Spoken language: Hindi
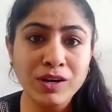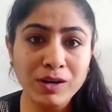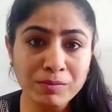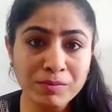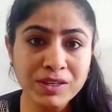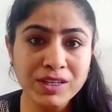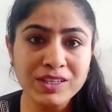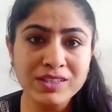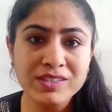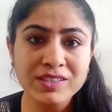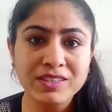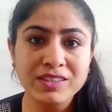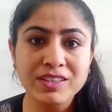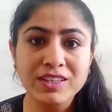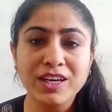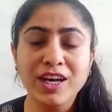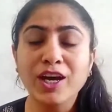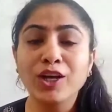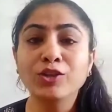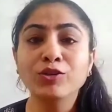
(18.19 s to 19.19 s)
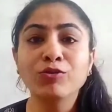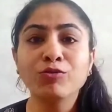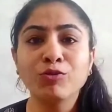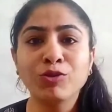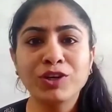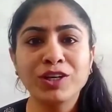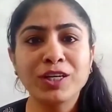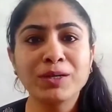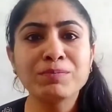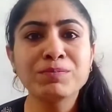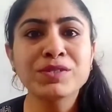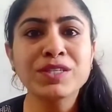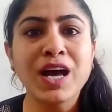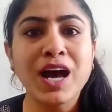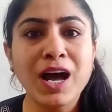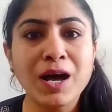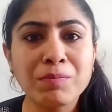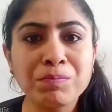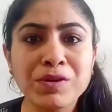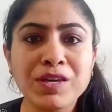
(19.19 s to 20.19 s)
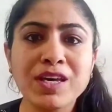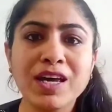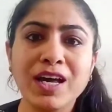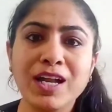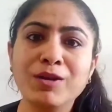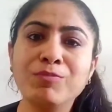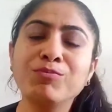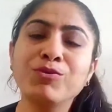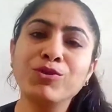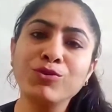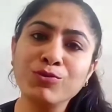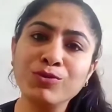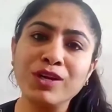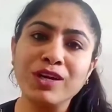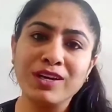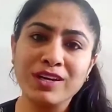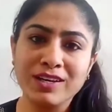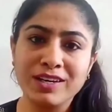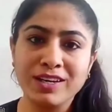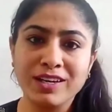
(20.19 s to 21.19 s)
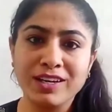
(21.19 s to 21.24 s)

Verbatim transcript: कम कर सकती है तो वो टिप्स आपकी हेल्प क्यों नहीं